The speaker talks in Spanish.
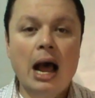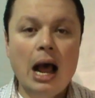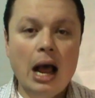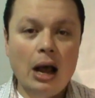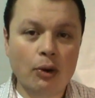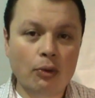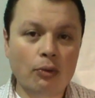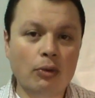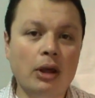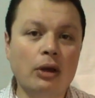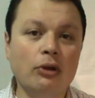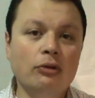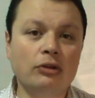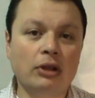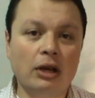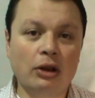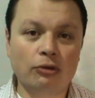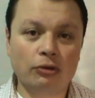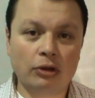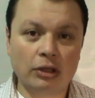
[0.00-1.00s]
aunados
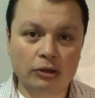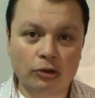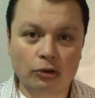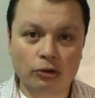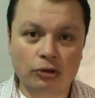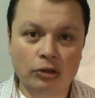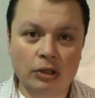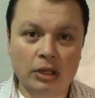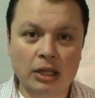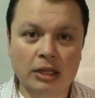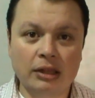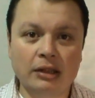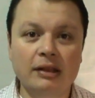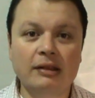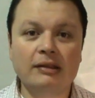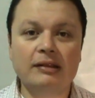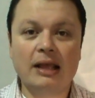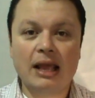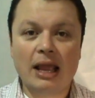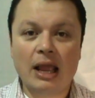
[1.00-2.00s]
a los antioxidantes,